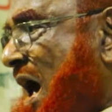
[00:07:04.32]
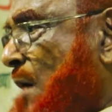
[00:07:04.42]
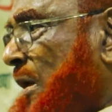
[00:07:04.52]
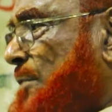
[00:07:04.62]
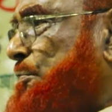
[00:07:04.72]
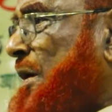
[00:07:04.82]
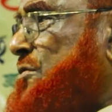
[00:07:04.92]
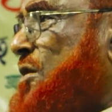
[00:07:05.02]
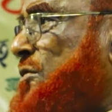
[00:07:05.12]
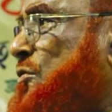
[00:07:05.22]
কেয়ামত
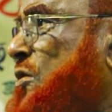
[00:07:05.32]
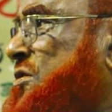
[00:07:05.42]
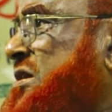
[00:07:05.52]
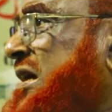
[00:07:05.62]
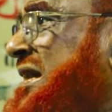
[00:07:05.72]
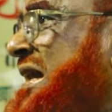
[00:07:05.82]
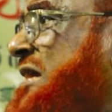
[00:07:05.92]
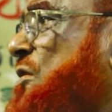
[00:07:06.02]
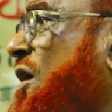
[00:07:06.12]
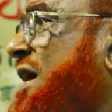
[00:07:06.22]
পর্যন্ত
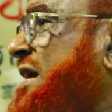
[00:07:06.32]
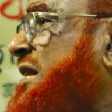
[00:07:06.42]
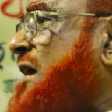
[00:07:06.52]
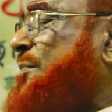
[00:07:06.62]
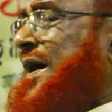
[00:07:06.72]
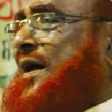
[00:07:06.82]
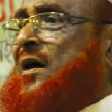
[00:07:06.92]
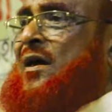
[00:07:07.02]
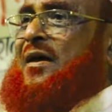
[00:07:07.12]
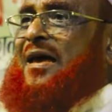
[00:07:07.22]
চিহ্নিত হয়ে থাকবে
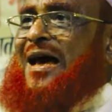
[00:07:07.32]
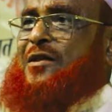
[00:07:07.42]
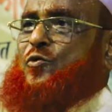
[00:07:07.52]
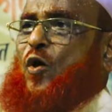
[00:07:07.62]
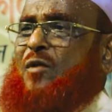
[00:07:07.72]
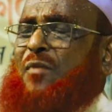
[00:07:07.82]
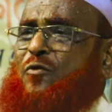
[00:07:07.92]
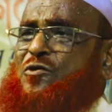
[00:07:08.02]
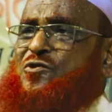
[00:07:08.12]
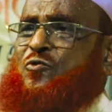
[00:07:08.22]
একদল
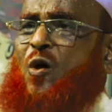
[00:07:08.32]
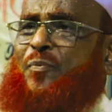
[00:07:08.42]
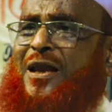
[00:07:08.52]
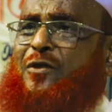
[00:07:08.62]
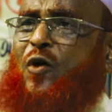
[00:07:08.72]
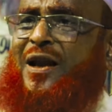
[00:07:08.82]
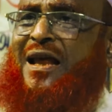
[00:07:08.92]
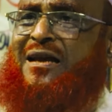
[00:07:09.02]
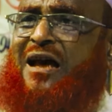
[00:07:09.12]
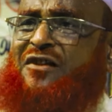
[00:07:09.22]
মানুষ নবীর
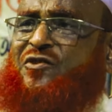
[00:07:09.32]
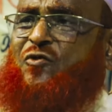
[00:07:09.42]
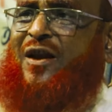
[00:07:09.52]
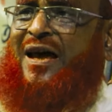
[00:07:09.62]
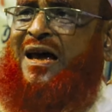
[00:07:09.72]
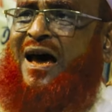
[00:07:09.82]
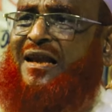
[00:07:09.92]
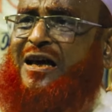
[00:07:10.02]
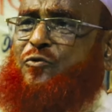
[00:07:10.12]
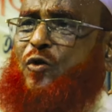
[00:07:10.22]
দলের কাজ করে
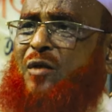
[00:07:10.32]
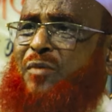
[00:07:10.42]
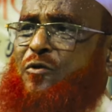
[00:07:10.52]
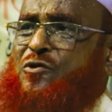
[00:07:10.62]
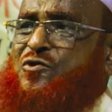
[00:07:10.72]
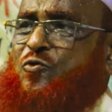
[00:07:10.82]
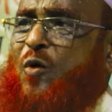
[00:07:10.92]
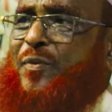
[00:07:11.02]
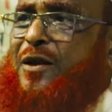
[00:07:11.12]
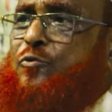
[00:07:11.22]
আর একদল মানুষ
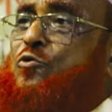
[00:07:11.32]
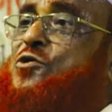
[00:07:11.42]
নবীর